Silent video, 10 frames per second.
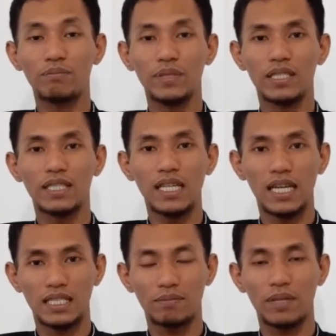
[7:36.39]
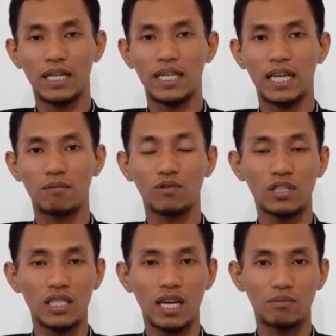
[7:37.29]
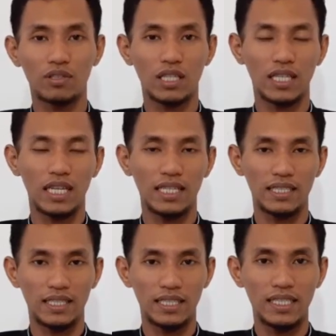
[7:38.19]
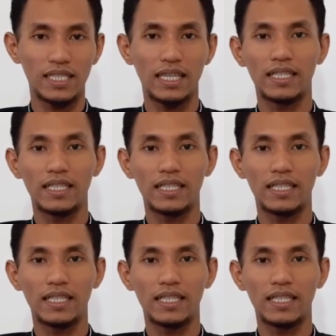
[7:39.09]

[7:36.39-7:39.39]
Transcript: lebih jelas mengenai Mustika Puter Giling ini,